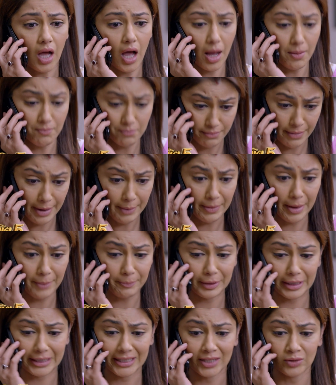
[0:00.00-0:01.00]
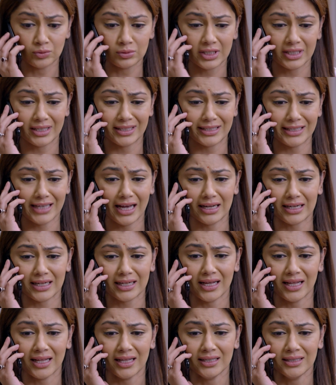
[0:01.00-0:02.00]
ใช่ ฉันปราเกียเคียร่า
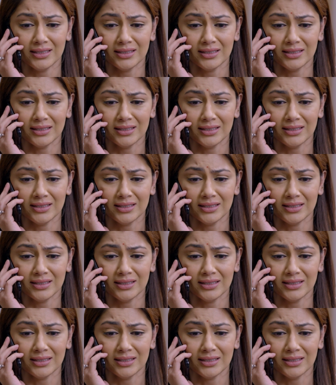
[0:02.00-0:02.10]
อยู่ไหน